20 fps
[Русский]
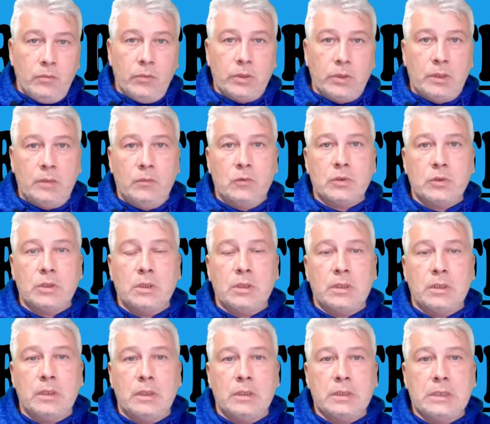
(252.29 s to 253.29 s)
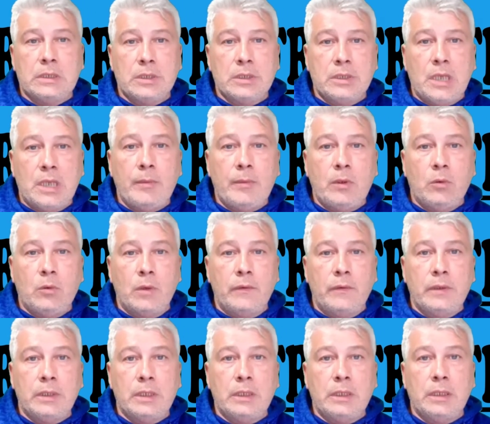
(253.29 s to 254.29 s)
потому что с дождями
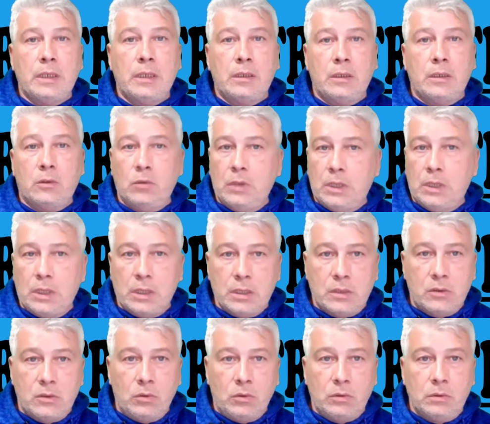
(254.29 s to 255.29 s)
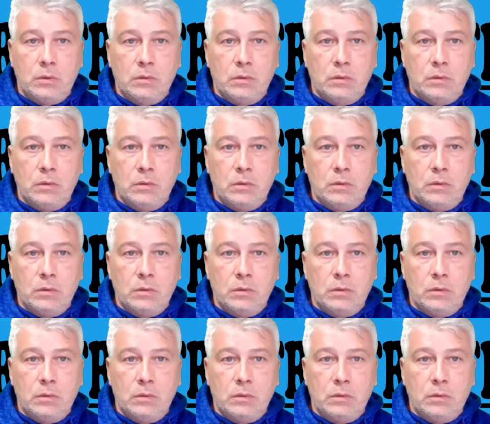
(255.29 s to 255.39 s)
уровень Кенерета только растет,